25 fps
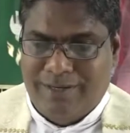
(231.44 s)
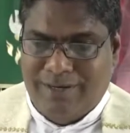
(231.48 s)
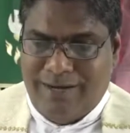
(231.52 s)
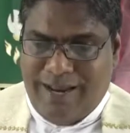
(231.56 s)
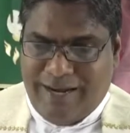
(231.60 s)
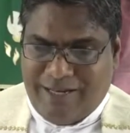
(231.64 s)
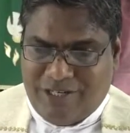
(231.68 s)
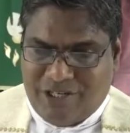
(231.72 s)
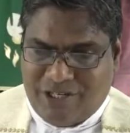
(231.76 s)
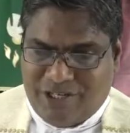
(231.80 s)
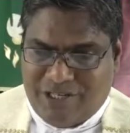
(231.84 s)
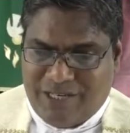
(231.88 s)

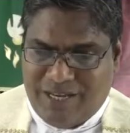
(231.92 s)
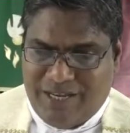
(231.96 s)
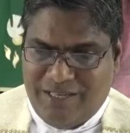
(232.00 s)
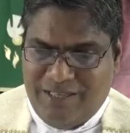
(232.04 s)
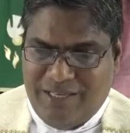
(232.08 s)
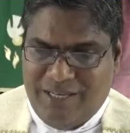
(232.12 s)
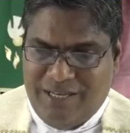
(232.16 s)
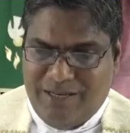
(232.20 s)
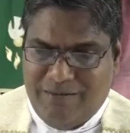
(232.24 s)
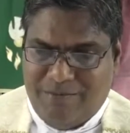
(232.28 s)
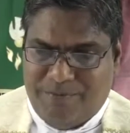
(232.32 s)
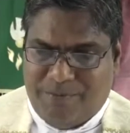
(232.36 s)

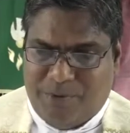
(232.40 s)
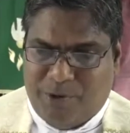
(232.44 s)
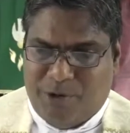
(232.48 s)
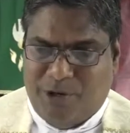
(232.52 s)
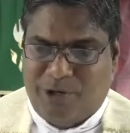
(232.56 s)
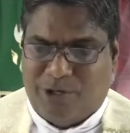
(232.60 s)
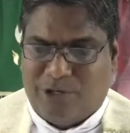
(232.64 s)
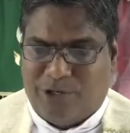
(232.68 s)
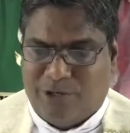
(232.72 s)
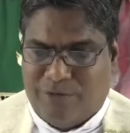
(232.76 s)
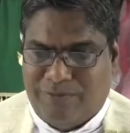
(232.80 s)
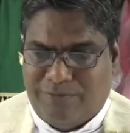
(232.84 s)
நற்செய்தியின்
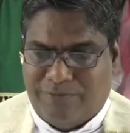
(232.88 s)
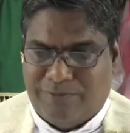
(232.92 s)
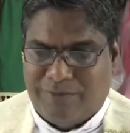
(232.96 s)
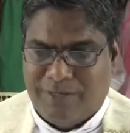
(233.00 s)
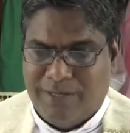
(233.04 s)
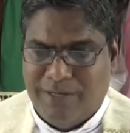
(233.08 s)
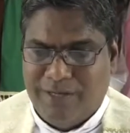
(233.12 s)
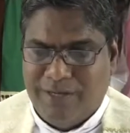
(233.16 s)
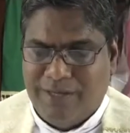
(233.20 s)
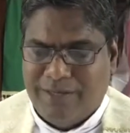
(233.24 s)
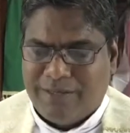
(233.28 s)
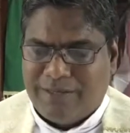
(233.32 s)
பொருட்டும்
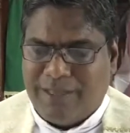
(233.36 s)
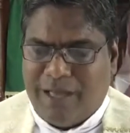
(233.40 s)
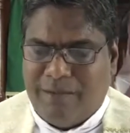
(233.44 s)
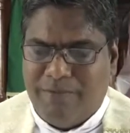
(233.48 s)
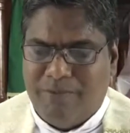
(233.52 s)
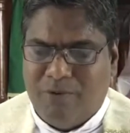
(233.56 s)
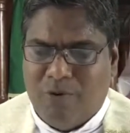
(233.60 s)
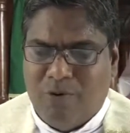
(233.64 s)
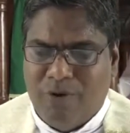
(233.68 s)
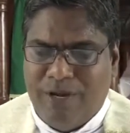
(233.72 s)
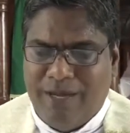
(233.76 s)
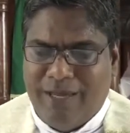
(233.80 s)

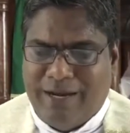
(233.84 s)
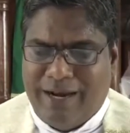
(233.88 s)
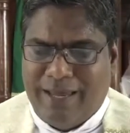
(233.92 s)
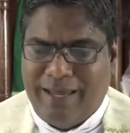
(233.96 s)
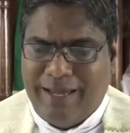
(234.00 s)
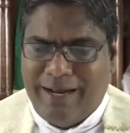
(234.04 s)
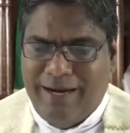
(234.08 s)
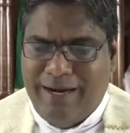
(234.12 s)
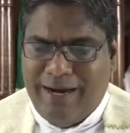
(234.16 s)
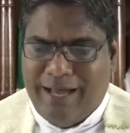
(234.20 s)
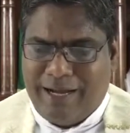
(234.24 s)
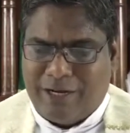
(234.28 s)
தம் உயிரை
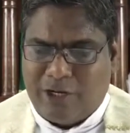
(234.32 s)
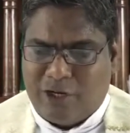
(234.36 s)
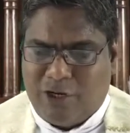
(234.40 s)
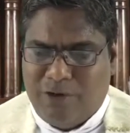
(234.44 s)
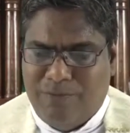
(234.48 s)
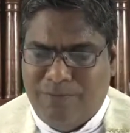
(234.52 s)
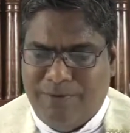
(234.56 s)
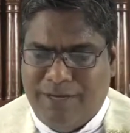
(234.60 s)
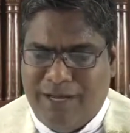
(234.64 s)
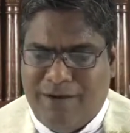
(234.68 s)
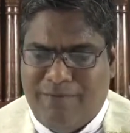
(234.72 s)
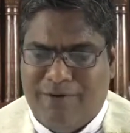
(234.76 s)

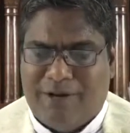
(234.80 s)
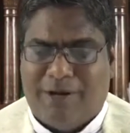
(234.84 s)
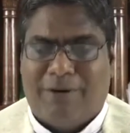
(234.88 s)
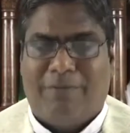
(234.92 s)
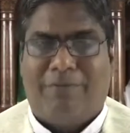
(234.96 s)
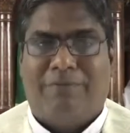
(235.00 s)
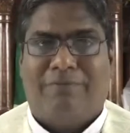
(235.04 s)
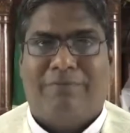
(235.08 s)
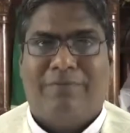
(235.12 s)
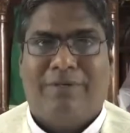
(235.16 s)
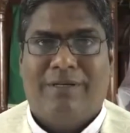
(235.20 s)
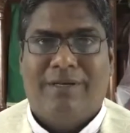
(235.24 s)
இழக்கும்
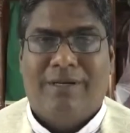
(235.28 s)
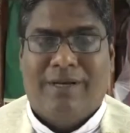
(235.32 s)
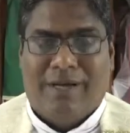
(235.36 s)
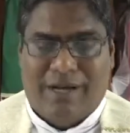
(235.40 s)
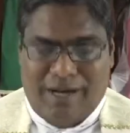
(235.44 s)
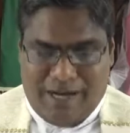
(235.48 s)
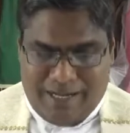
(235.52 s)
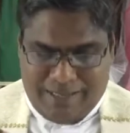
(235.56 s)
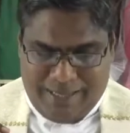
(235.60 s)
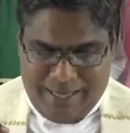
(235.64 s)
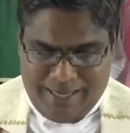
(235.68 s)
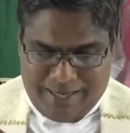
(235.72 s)
எவரும்
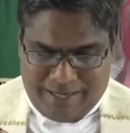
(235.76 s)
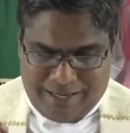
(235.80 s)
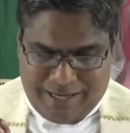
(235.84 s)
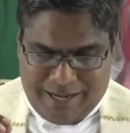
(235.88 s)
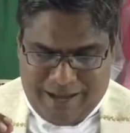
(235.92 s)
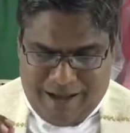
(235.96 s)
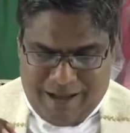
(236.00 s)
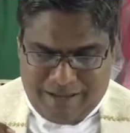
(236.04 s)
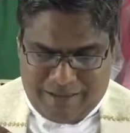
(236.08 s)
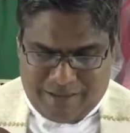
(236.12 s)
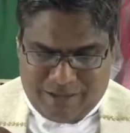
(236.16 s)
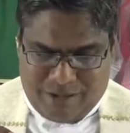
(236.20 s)
அதை
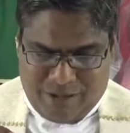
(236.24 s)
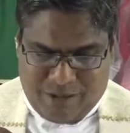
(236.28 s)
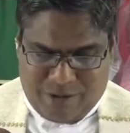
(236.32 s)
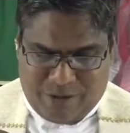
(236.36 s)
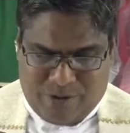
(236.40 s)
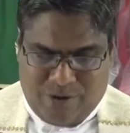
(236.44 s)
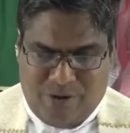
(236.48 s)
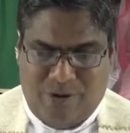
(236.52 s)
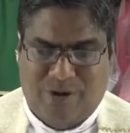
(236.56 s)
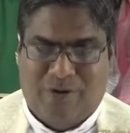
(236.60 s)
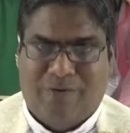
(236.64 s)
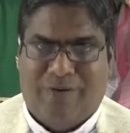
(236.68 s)
காத்து
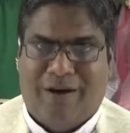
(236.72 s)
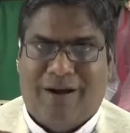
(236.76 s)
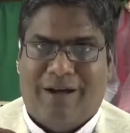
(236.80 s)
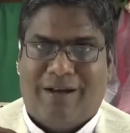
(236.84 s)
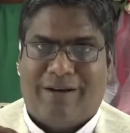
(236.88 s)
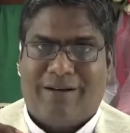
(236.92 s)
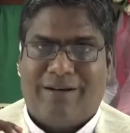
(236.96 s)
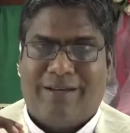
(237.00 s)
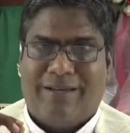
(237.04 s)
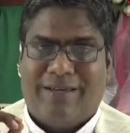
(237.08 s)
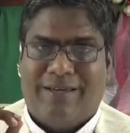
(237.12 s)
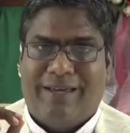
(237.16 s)

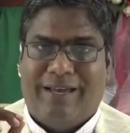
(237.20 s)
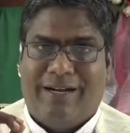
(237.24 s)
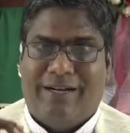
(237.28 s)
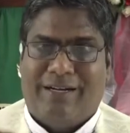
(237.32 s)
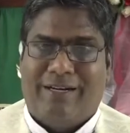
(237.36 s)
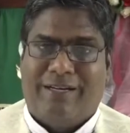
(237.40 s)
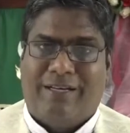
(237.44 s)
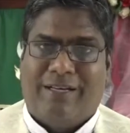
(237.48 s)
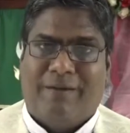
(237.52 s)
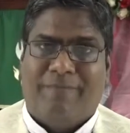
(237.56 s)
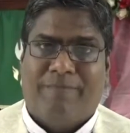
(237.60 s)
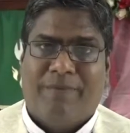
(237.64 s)
கொள்வார்
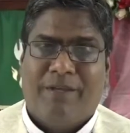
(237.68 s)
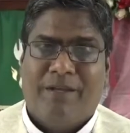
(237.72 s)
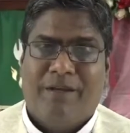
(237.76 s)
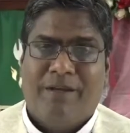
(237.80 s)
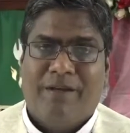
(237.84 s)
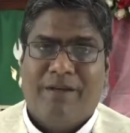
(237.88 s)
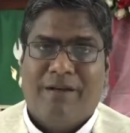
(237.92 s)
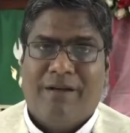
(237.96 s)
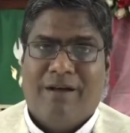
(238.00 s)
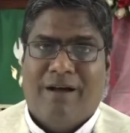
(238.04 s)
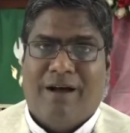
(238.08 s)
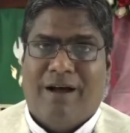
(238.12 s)
என்று
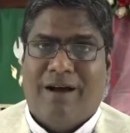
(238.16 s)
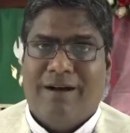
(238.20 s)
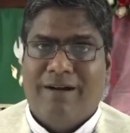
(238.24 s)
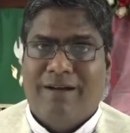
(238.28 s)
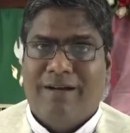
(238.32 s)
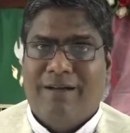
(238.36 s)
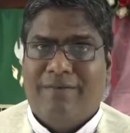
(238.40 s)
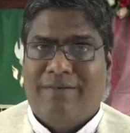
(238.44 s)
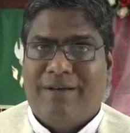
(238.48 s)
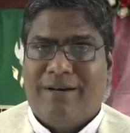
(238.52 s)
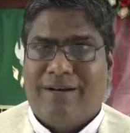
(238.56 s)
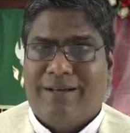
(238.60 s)

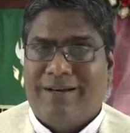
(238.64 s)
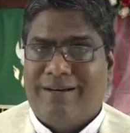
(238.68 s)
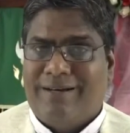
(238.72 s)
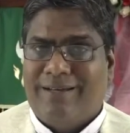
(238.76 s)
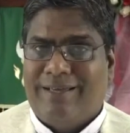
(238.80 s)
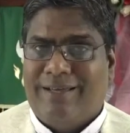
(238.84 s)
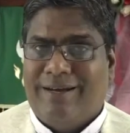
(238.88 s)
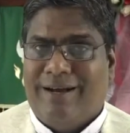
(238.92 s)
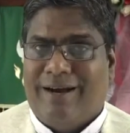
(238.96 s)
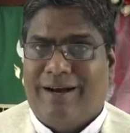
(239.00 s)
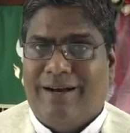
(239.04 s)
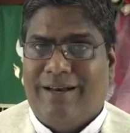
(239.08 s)
ஆண்டவர்
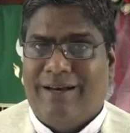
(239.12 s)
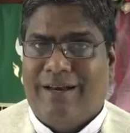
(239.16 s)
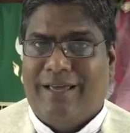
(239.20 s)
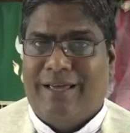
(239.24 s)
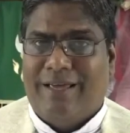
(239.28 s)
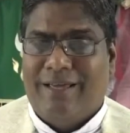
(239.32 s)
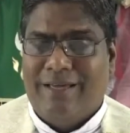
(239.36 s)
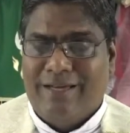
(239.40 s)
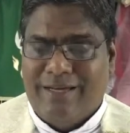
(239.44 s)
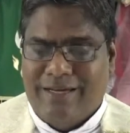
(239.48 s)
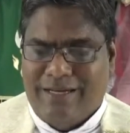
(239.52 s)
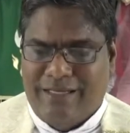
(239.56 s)
இன்றைய
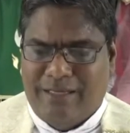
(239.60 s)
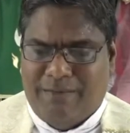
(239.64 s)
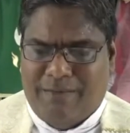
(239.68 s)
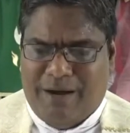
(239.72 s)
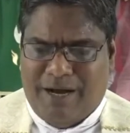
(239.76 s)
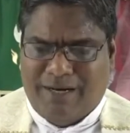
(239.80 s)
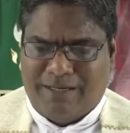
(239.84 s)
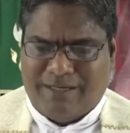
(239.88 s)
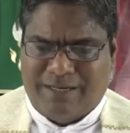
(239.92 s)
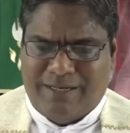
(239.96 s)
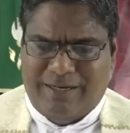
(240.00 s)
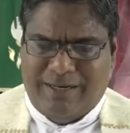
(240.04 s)
நாளிலே இந்த
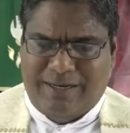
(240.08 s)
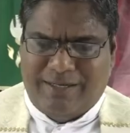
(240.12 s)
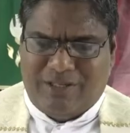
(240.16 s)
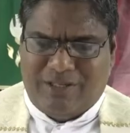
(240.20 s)
மார்க்